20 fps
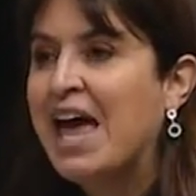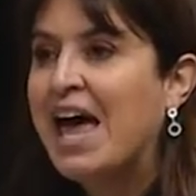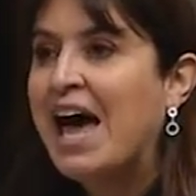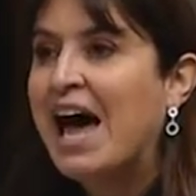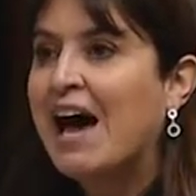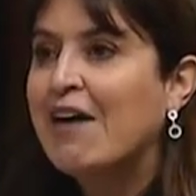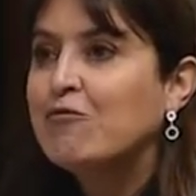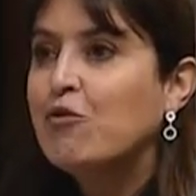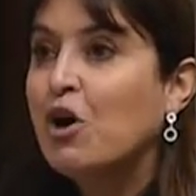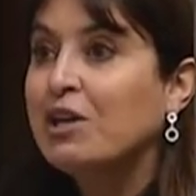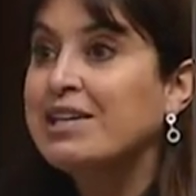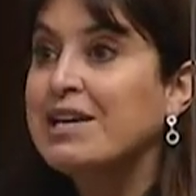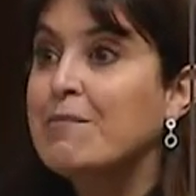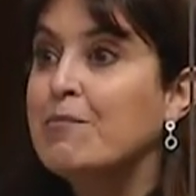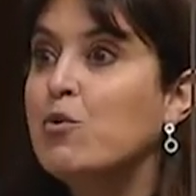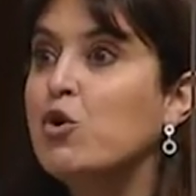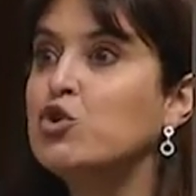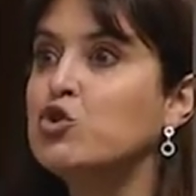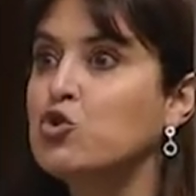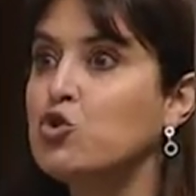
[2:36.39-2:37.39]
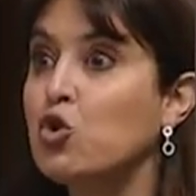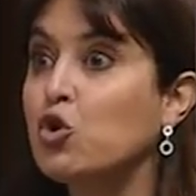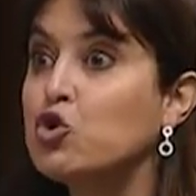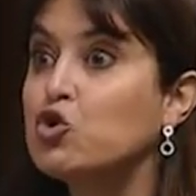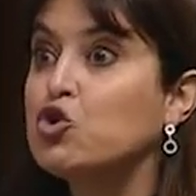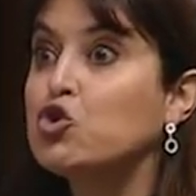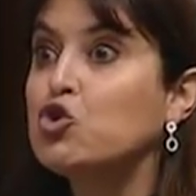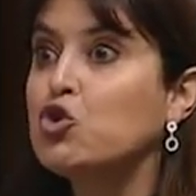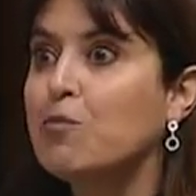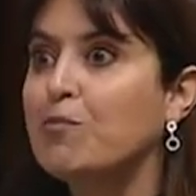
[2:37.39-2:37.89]
Avoir des mesures
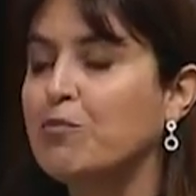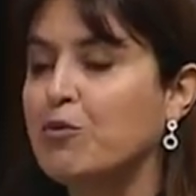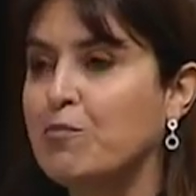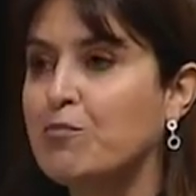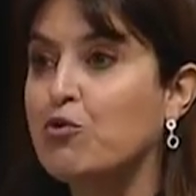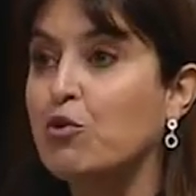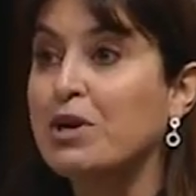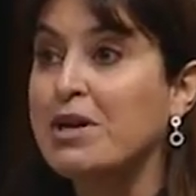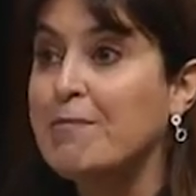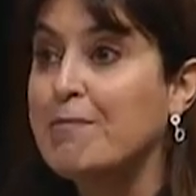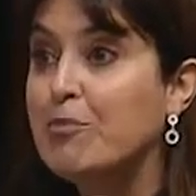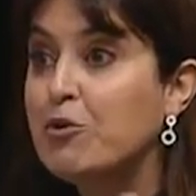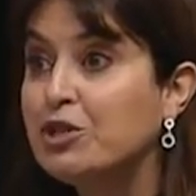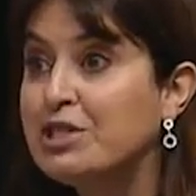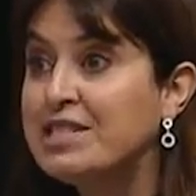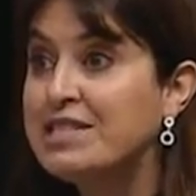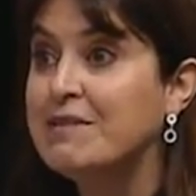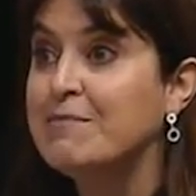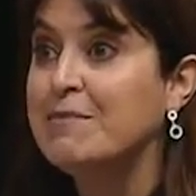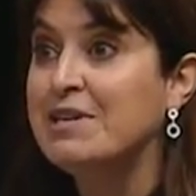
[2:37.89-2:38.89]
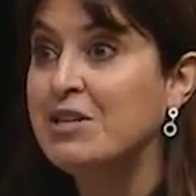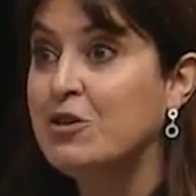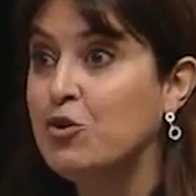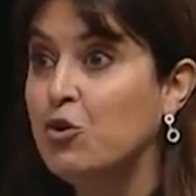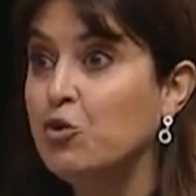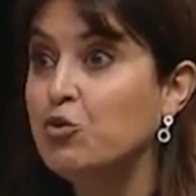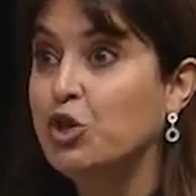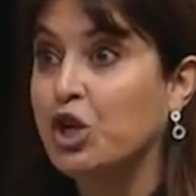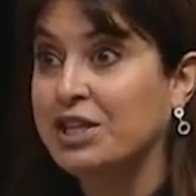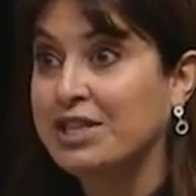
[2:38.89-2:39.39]
souples pour les petits
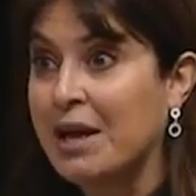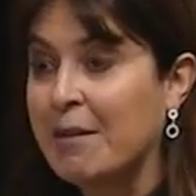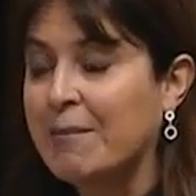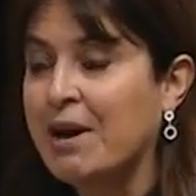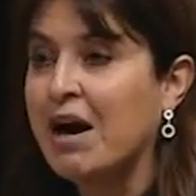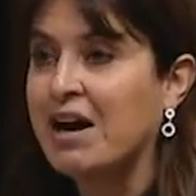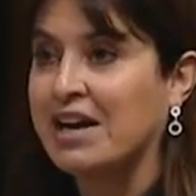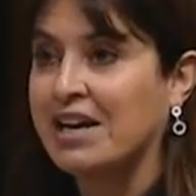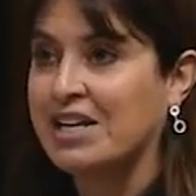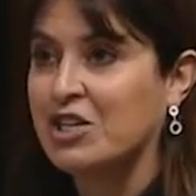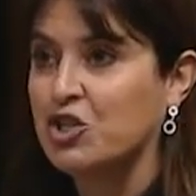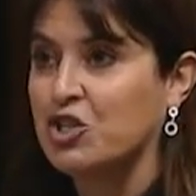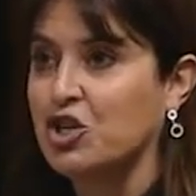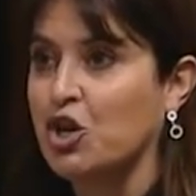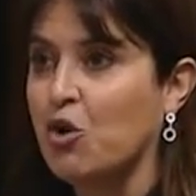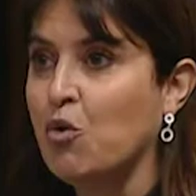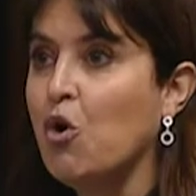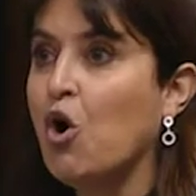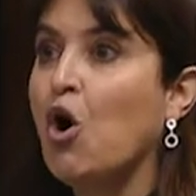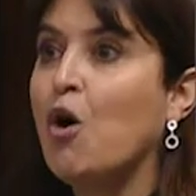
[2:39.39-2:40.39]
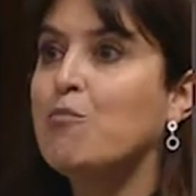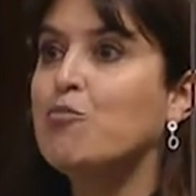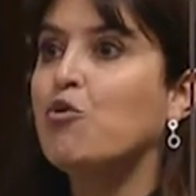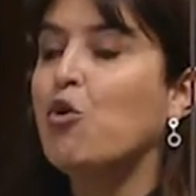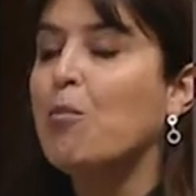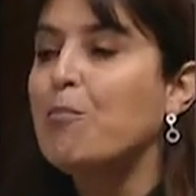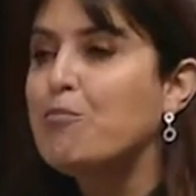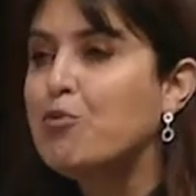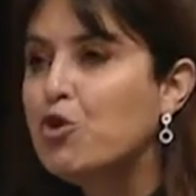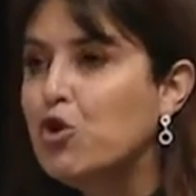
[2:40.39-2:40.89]
milieux, notamment en région,
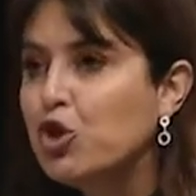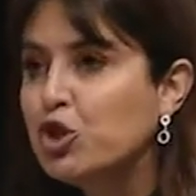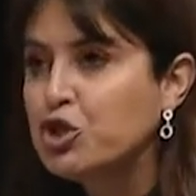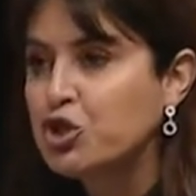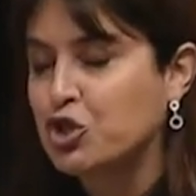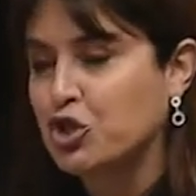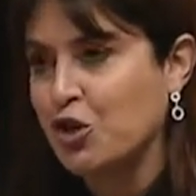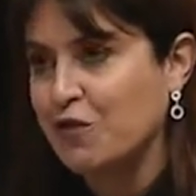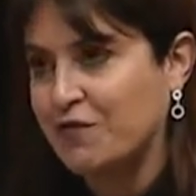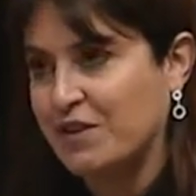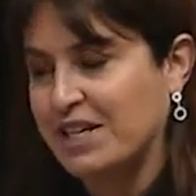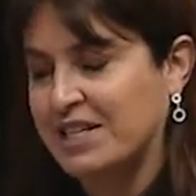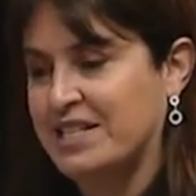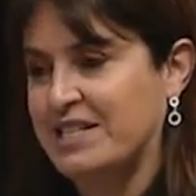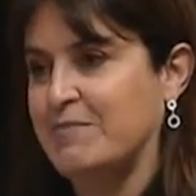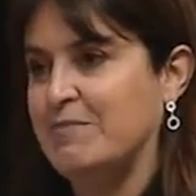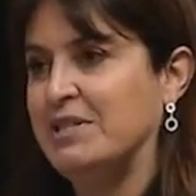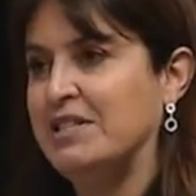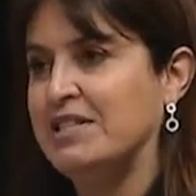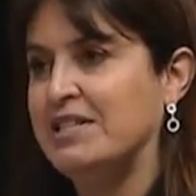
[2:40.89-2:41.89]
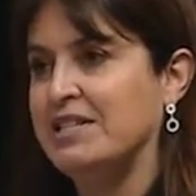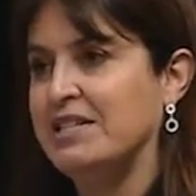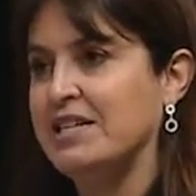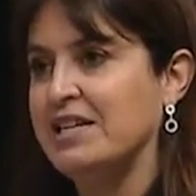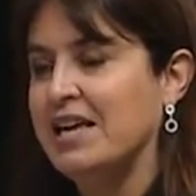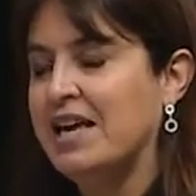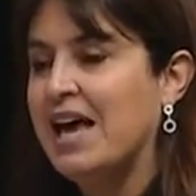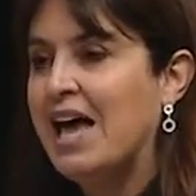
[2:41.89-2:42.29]
pour plus de flexibilité.